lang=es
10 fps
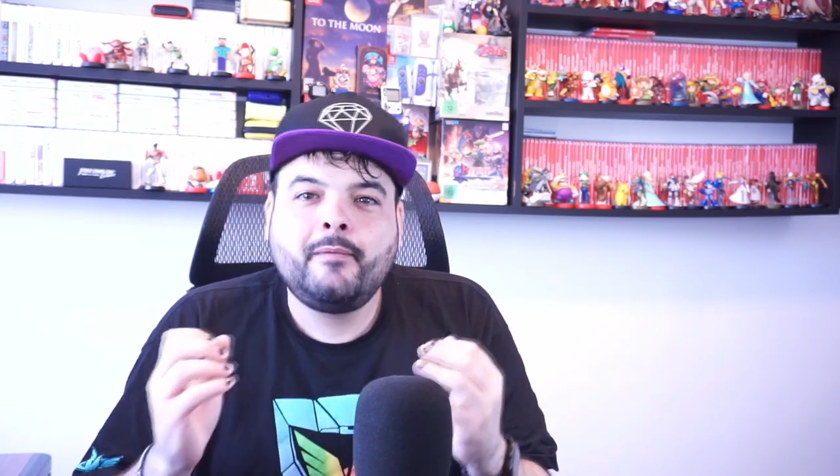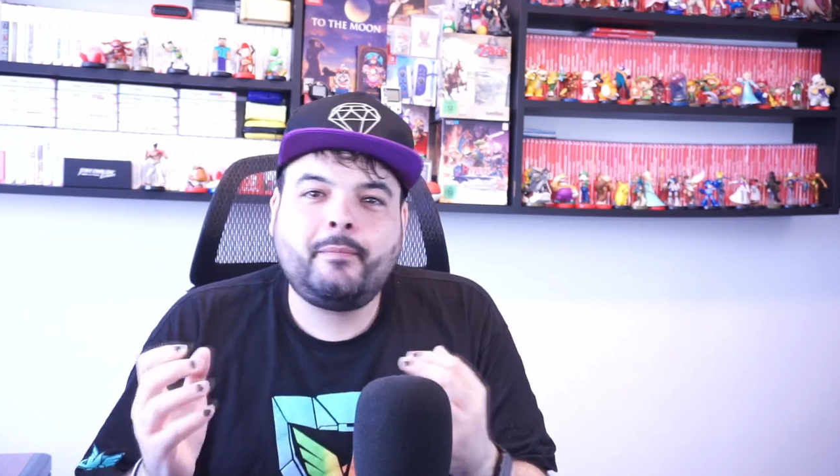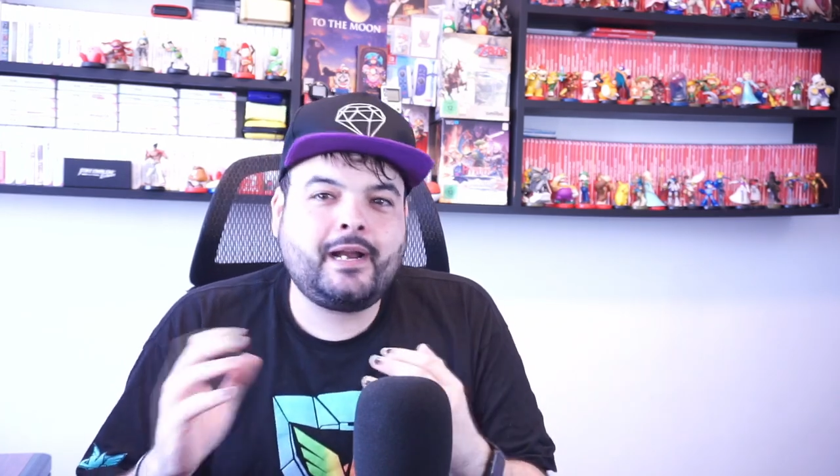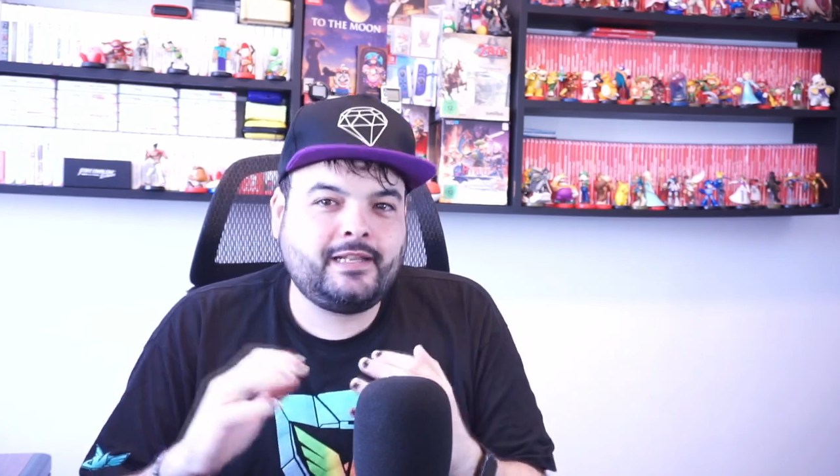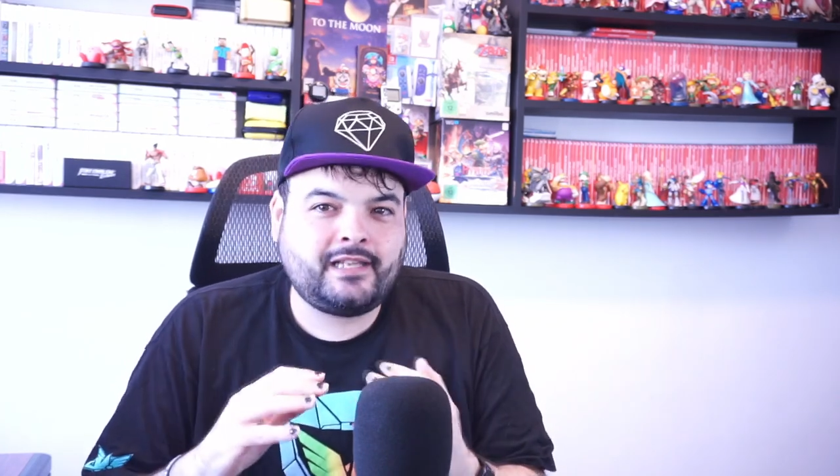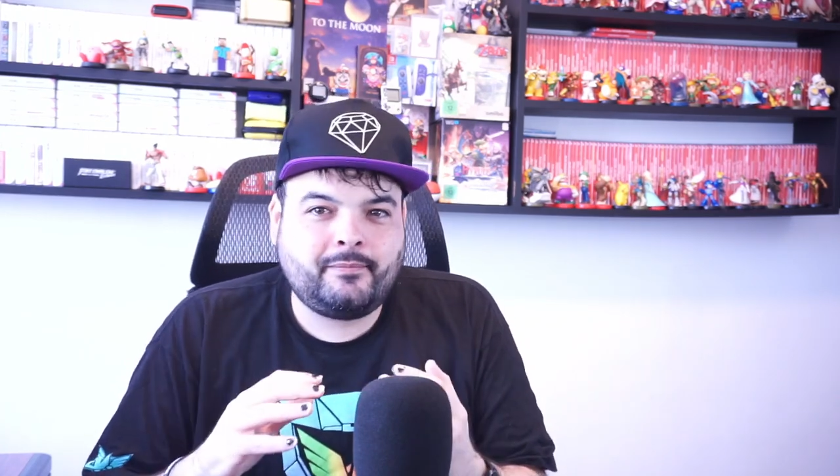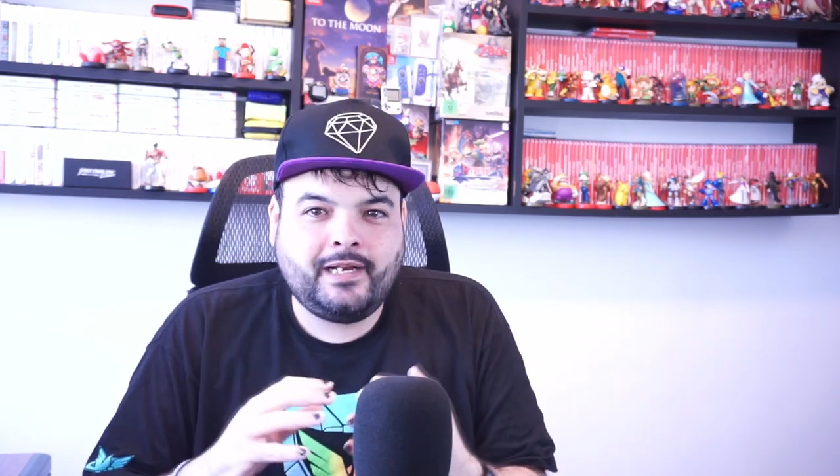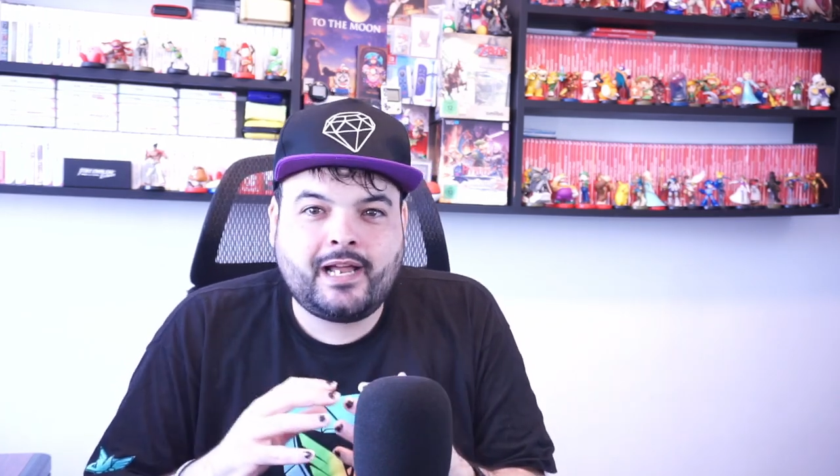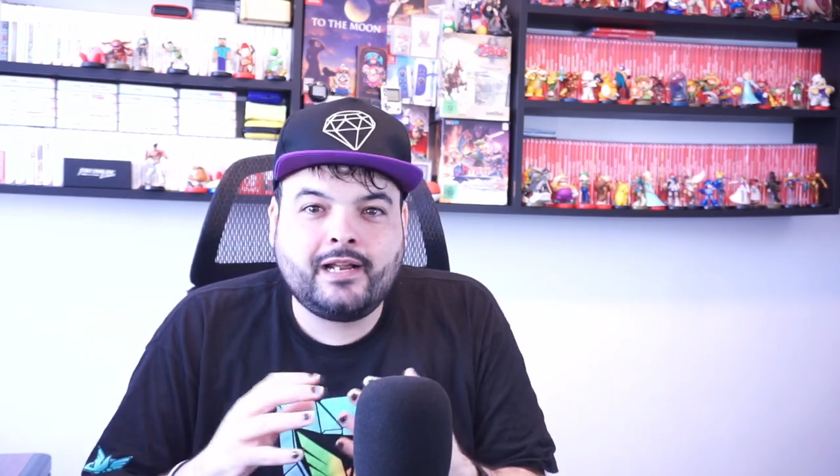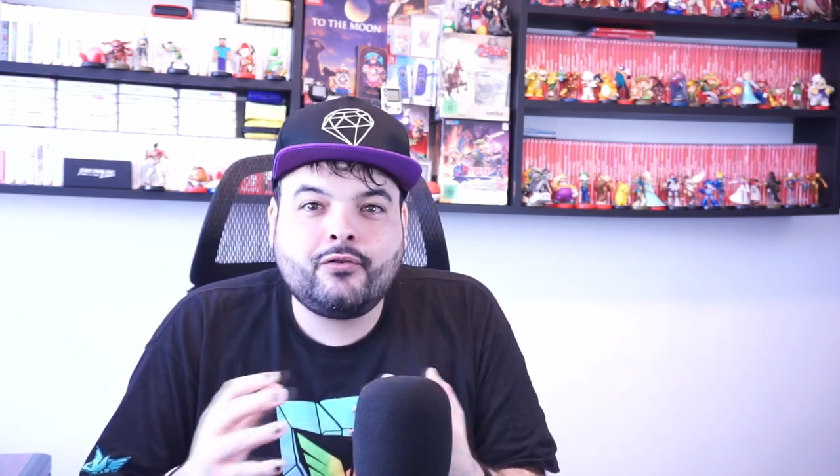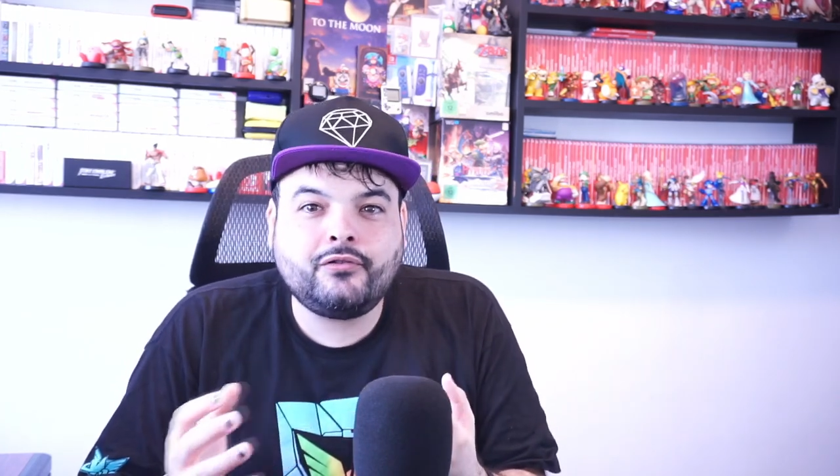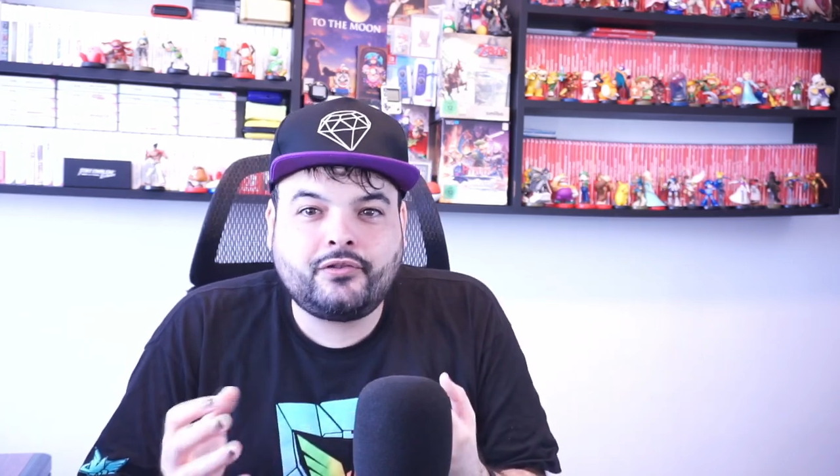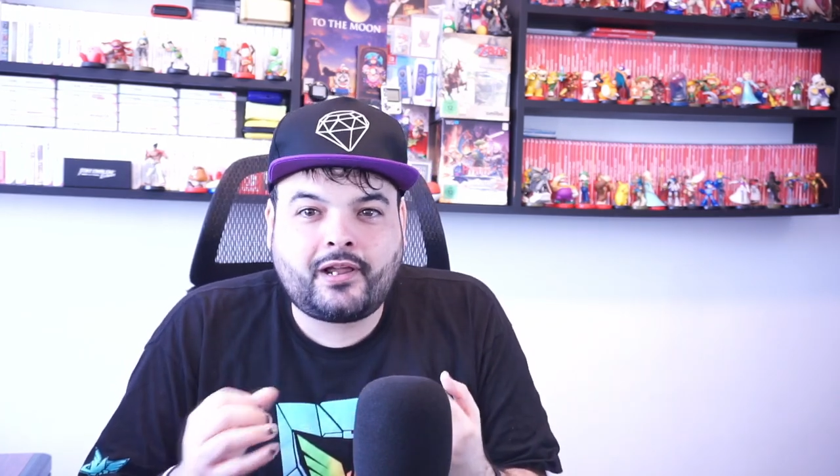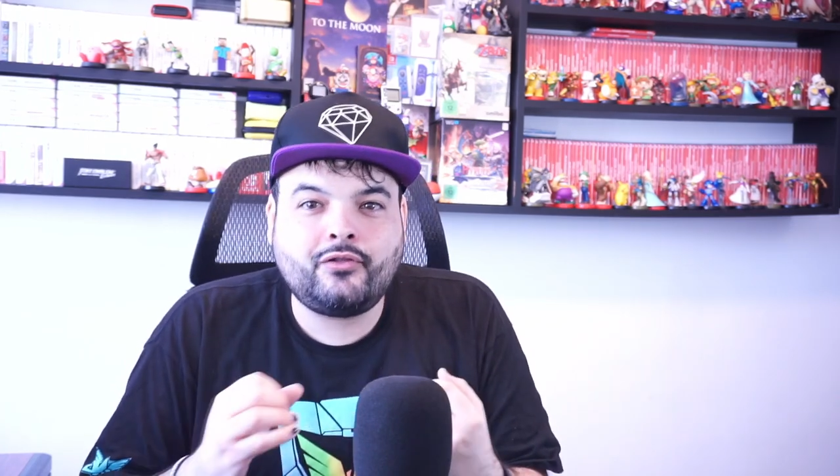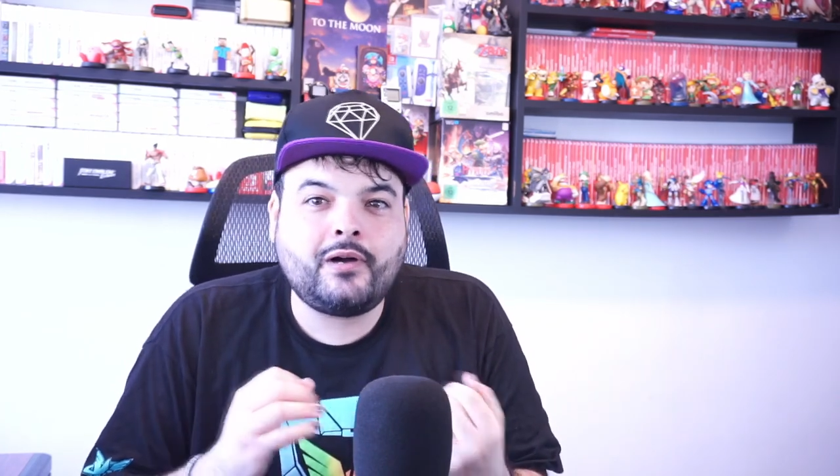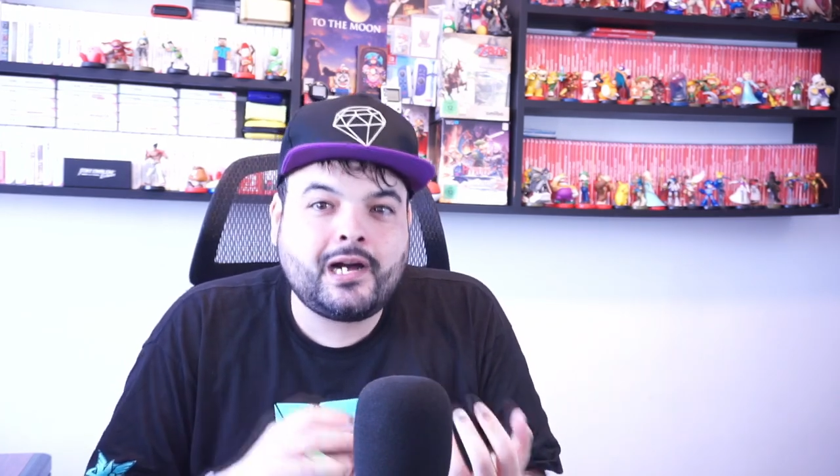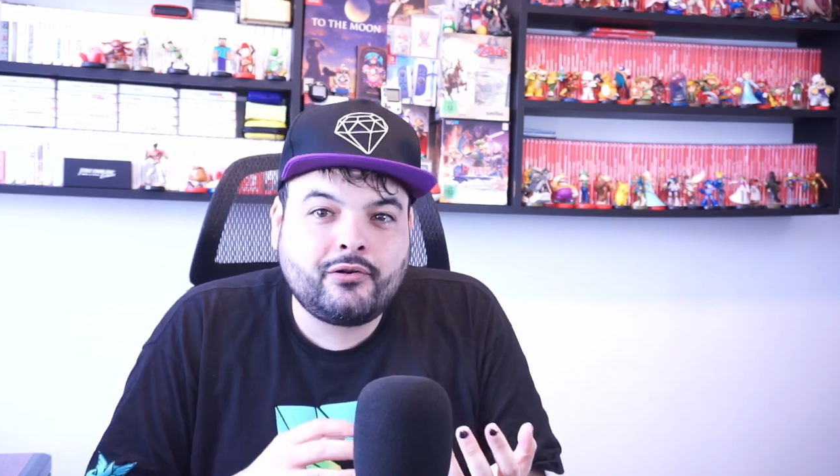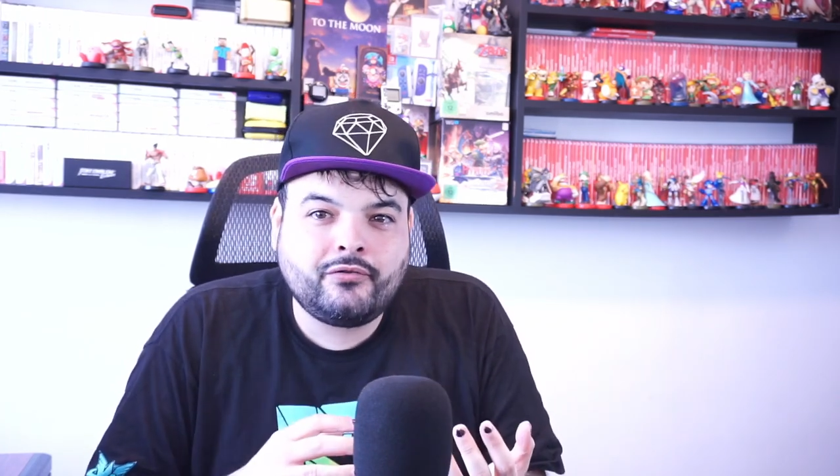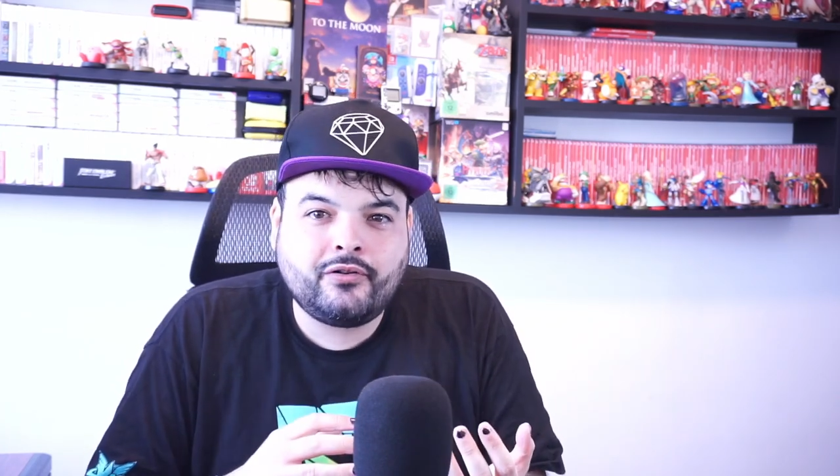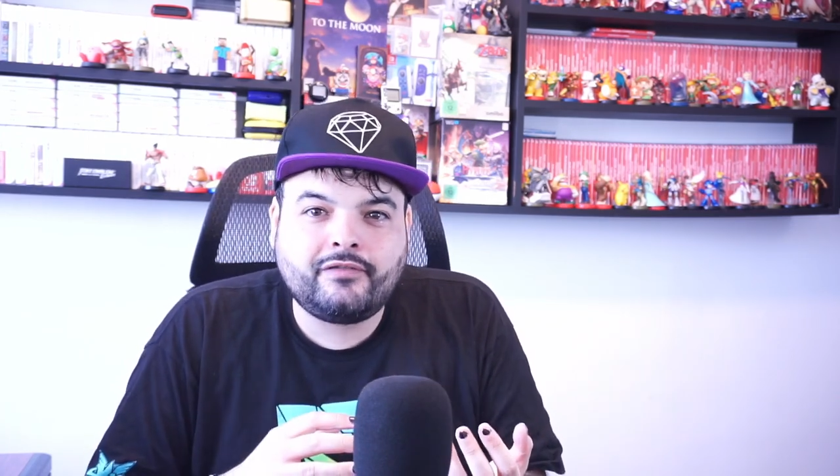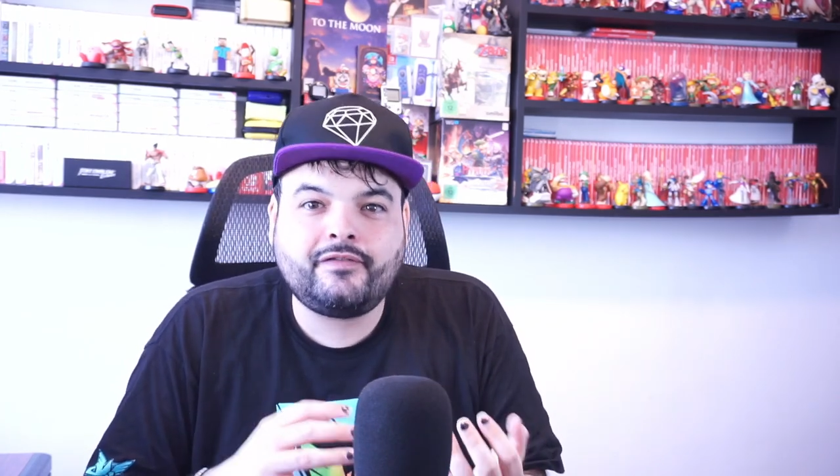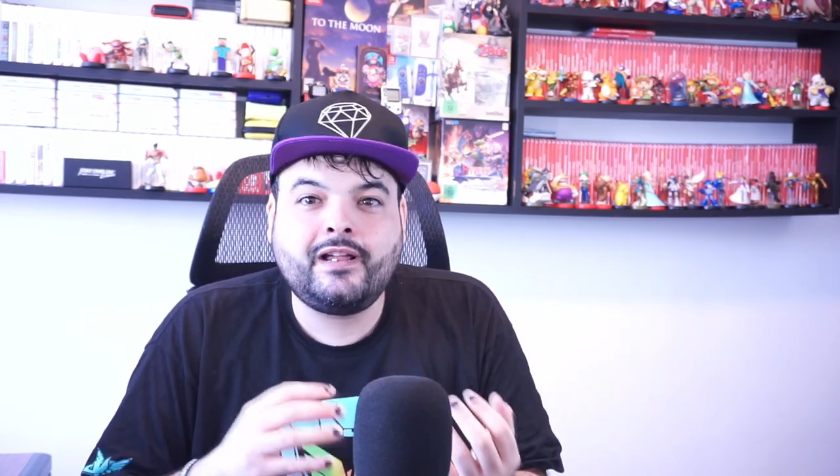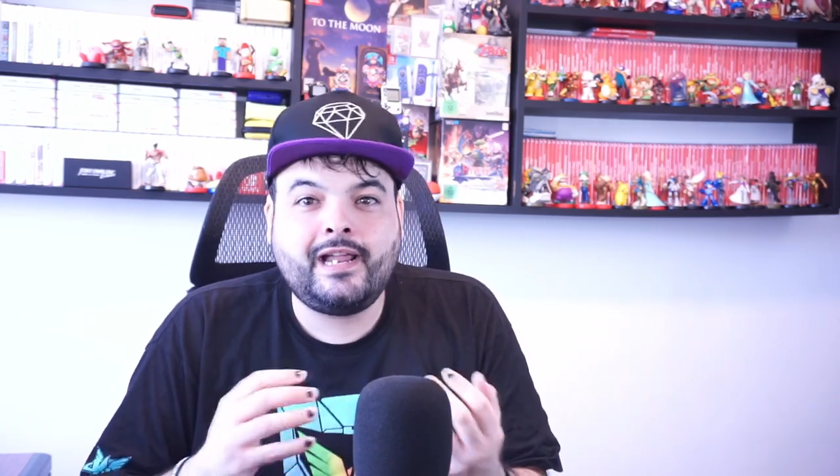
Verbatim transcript: para terminar encontrando a Ganondorf